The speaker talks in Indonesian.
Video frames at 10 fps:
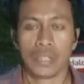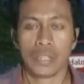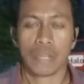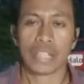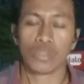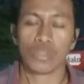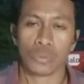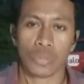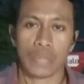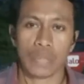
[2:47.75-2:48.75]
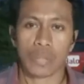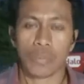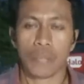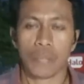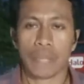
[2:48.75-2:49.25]
magnitudo
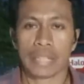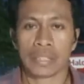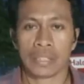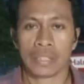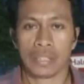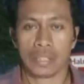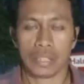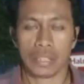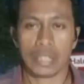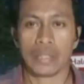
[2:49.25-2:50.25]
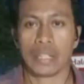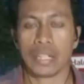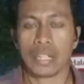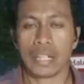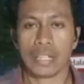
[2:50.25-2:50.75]
5,4 ini
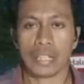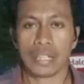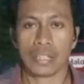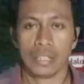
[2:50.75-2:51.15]
adalah yang